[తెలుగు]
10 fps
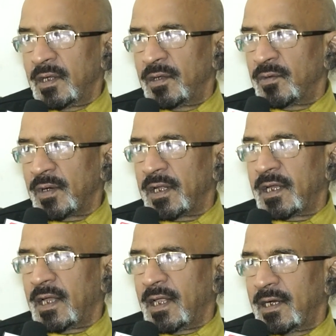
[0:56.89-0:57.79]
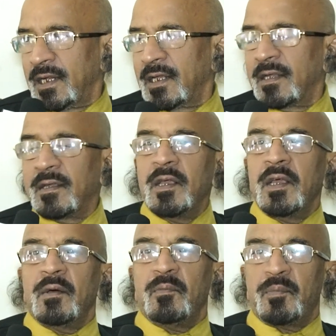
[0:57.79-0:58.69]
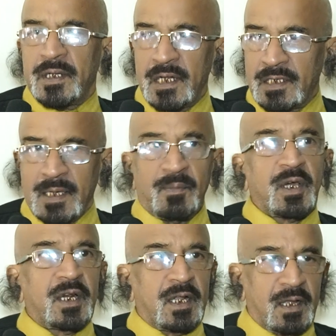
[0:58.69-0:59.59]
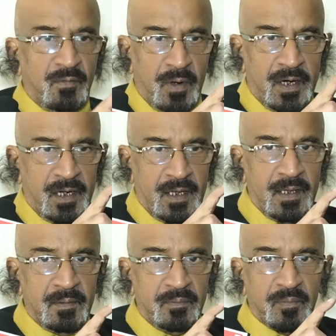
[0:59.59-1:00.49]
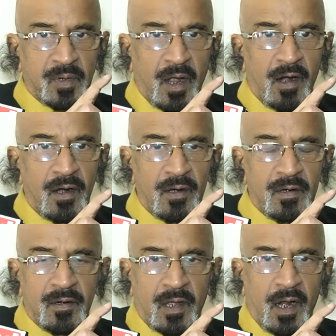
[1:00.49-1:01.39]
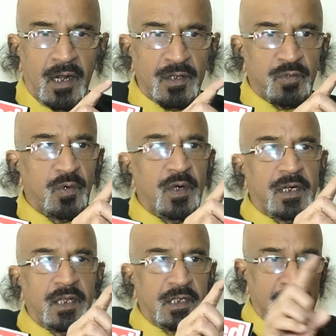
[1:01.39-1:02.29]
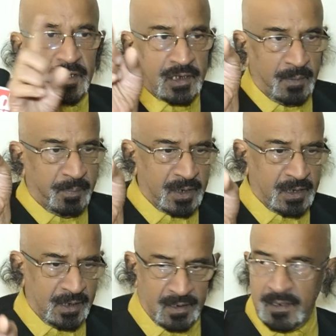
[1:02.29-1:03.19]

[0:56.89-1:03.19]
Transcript: ఇవి ఉన్నాయి అన్నీ ప్రజలకు సమగ్రంగా అంటే కాళ్ కాళేశ్వరం అంటే ఇంత పెద్ద